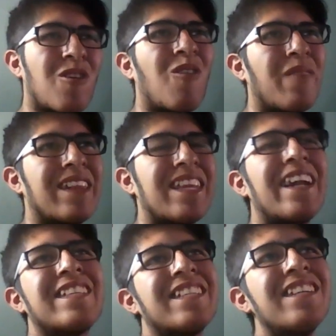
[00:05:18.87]
comentar
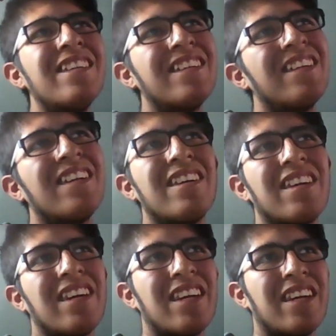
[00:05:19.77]
así
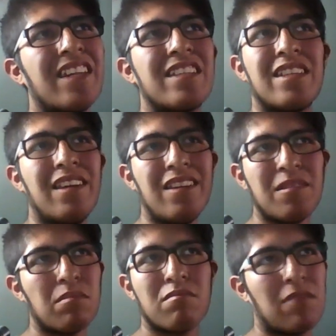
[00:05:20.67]
y
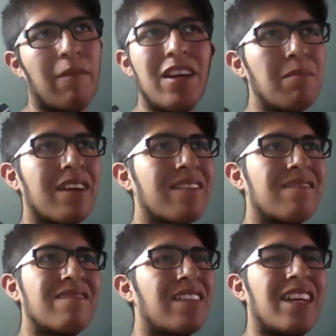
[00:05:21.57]
decidí abrirme.
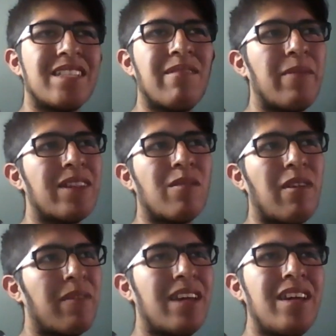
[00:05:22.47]
Y en ese momento me
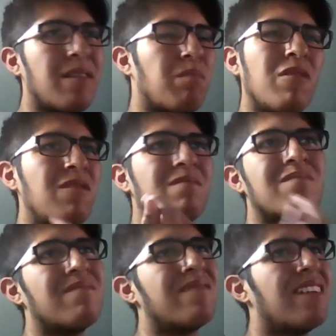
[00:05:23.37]
abrí y
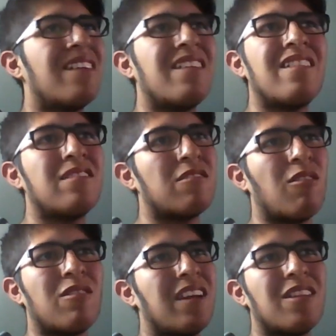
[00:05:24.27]
¡boom!
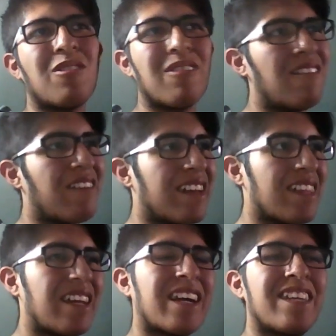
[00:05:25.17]
Solté todo lo que
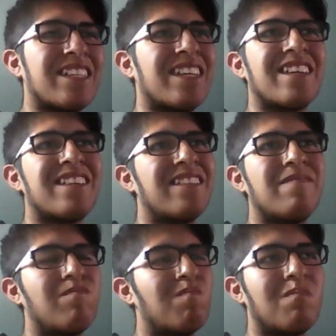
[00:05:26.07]
tenía que decir.
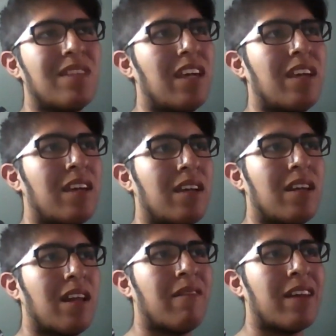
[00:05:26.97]
Y
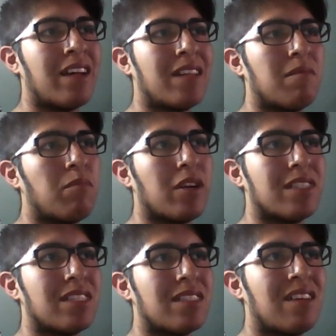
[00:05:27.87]
la verdad,
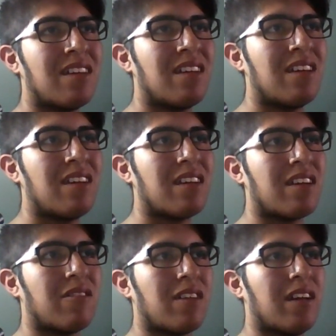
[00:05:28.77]
pues,
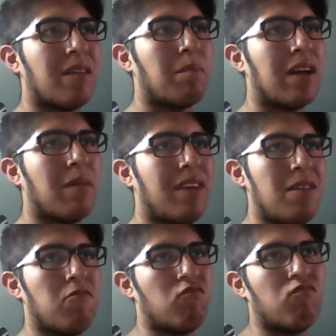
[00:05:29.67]
creo que para
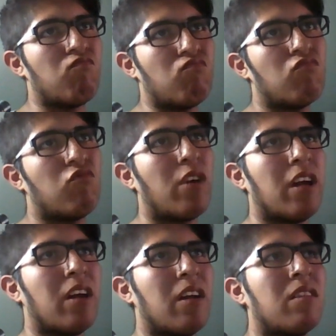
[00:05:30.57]
mí fue